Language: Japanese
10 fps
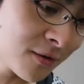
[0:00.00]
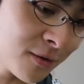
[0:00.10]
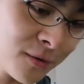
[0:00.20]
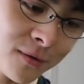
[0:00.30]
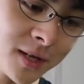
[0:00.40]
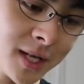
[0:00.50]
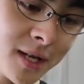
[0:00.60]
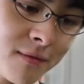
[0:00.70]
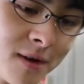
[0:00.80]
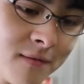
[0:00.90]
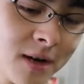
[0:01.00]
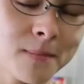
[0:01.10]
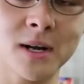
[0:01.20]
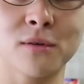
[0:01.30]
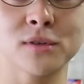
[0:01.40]
この K1 はあ
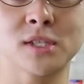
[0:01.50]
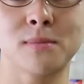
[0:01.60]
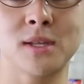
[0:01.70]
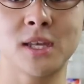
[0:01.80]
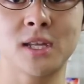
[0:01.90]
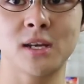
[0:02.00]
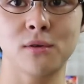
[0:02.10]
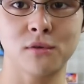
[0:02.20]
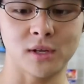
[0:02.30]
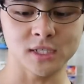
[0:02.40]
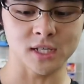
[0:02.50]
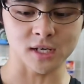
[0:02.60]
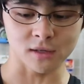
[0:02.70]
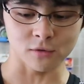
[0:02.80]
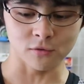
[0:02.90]
まりおすすめできないヨーヨーなんじゃない
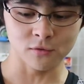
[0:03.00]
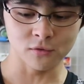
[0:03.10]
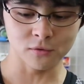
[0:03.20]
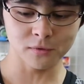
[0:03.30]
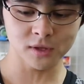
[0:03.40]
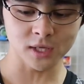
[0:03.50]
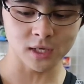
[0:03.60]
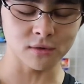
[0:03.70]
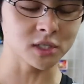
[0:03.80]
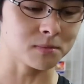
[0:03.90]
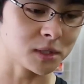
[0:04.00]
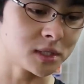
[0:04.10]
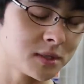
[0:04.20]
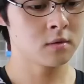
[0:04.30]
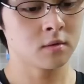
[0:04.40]
かなと思ったりはしま
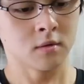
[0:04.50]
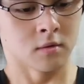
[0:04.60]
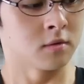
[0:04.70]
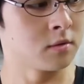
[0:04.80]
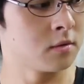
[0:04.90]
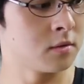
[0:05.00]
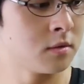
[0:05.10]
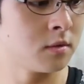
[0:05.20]
す。